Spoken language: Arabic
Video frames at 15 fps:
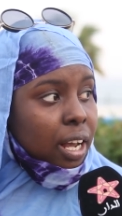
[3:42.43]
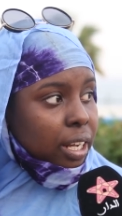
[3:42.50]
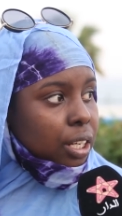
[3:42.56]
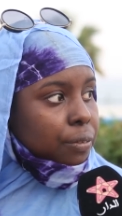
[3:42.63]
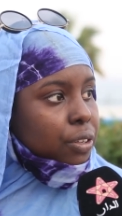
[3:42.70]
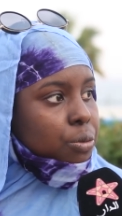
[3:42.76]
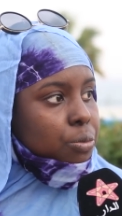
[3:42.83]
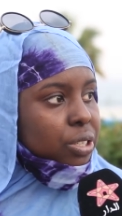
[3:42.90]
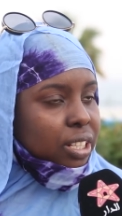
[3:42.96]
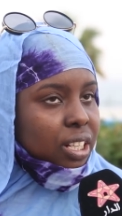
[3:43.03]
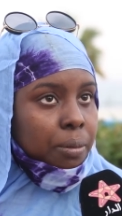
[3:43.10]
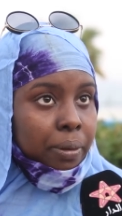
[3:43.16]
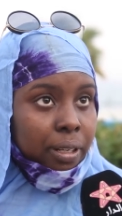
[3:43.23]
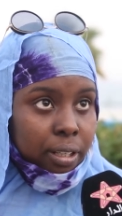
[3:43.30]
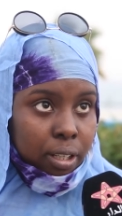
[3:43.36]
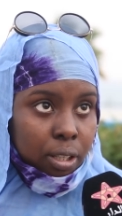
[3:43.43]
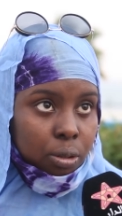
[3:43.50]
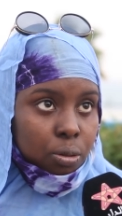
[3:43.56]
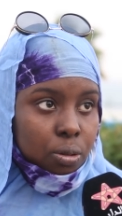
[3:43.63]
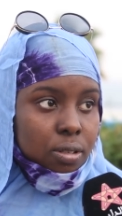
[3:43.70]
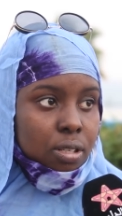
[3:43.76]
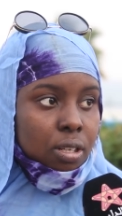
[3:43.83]
انا فاش مشيت لبئر
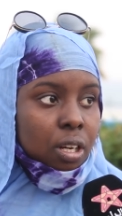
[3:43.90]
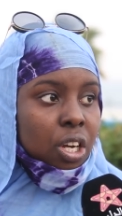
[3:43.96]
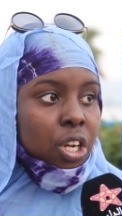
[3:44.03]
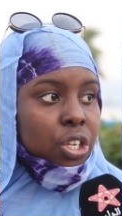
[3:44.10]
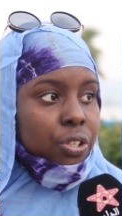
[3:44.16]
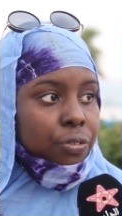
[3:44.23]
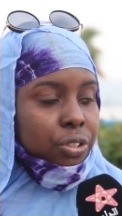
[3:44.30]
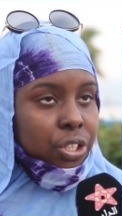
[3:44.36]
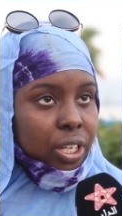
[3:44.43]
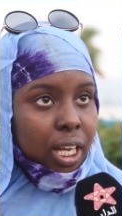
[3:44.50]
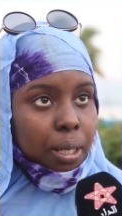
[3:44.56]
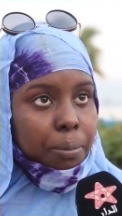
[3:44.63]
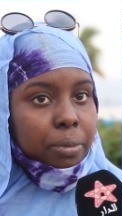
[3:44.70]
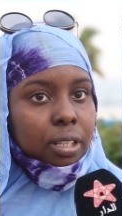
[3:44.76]
كندوز شفت شحال